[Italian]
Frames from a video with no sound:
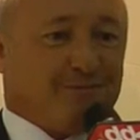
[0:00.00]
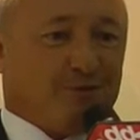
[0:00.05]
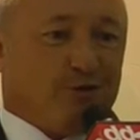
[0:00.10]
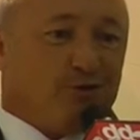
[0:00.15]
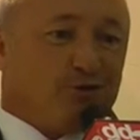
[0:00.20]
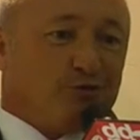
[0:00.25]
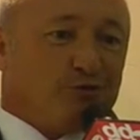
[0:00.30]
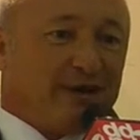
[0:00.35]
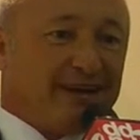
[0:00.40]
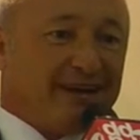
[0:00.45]

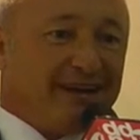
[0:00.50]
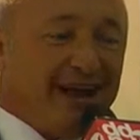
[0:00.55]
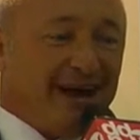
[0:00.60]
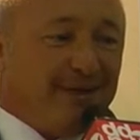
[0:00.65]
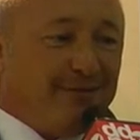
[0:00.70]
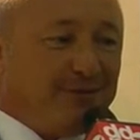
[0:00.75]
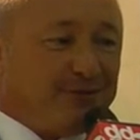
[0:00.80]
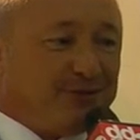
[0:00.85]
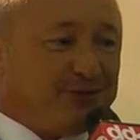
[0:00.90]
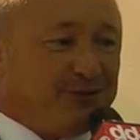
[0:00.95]
Noi lo
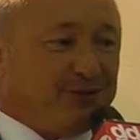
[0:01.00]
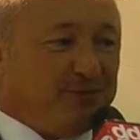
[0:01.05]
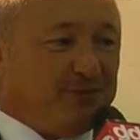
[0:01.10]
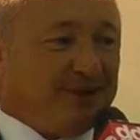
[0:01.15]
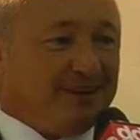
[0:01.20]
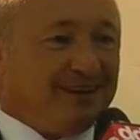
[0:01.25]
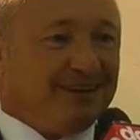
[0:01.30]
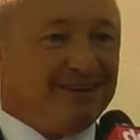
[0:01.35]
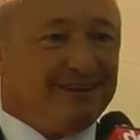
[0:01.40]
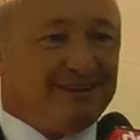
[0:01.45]
speriamo,
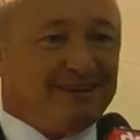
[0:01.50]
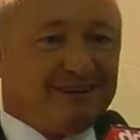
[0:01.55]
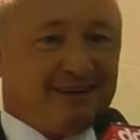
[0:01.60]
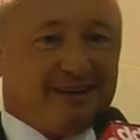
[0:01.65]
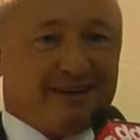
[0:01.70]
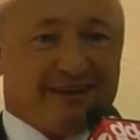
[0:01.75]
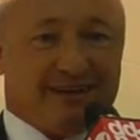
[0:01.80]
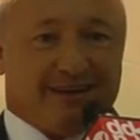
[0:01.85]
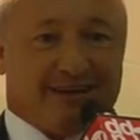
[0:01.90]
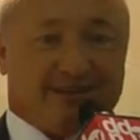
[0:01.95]
insomma.
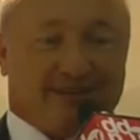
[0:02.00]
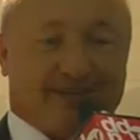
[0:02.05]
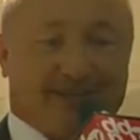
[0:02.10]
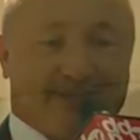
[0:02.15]
Eh,